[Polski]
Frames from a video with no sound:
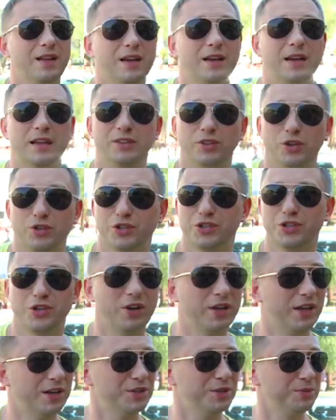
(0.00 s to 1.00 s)
Chędożyć
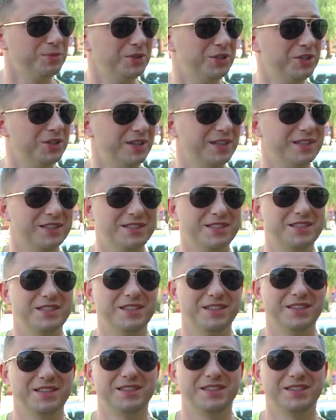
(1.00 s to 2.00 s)
kojarzy mi się
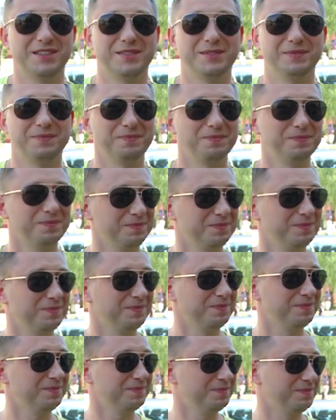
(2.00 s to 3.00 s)
z
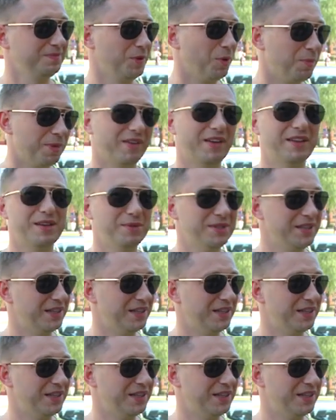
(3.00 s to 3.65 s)
um, uprawianiem